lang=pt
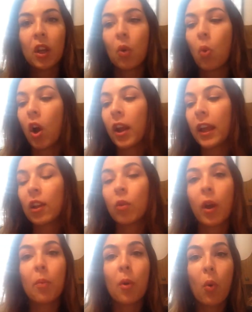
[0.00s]
O
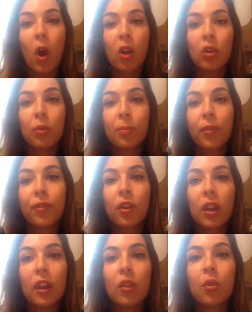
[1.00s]
orégão é o meu óleo
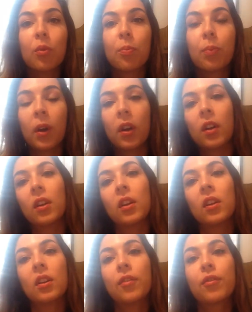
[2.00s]
preferido
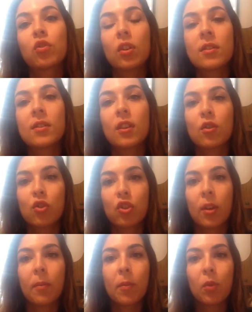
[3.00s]
para uh, fortalecer o
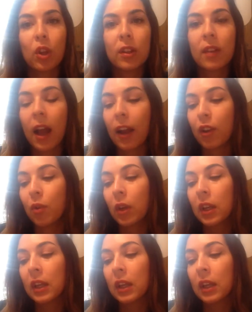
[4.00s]
sistema imunitário.